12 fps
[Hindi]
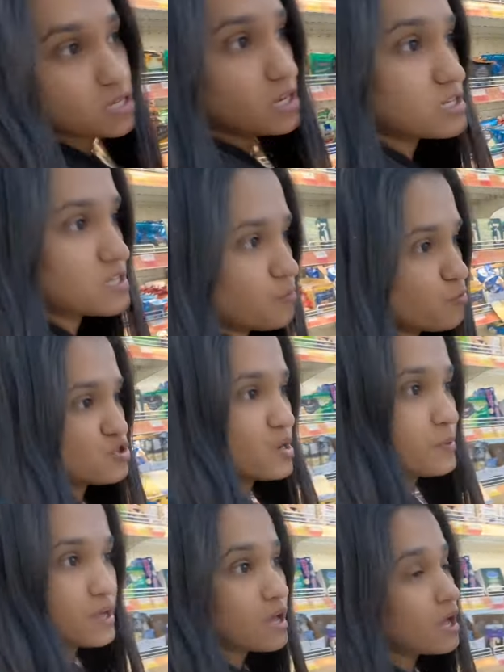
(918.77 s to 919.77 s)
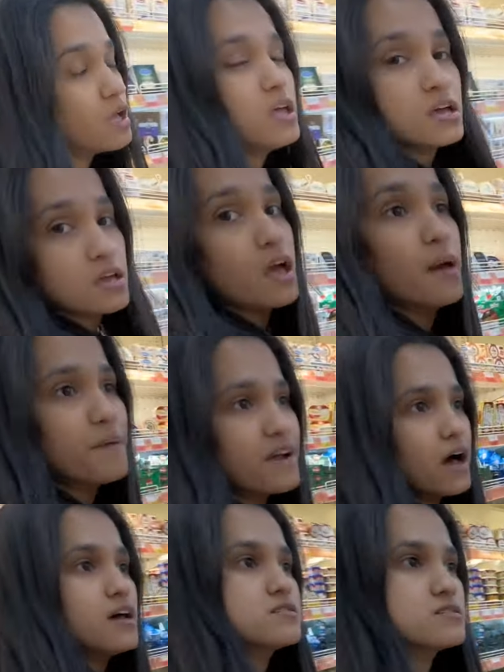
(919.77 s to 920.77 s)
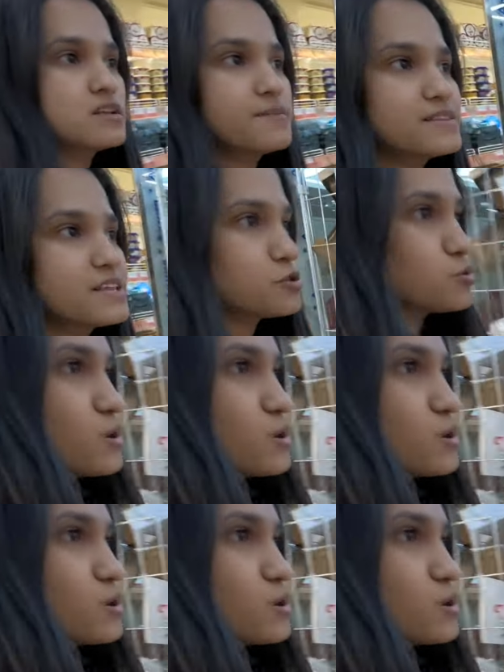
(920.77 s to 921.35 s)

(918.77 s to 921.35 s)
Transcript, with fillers: सीनियर से पूछना पड़ेगा की यहाँ पे कहाँ सस्ता मिलता है तो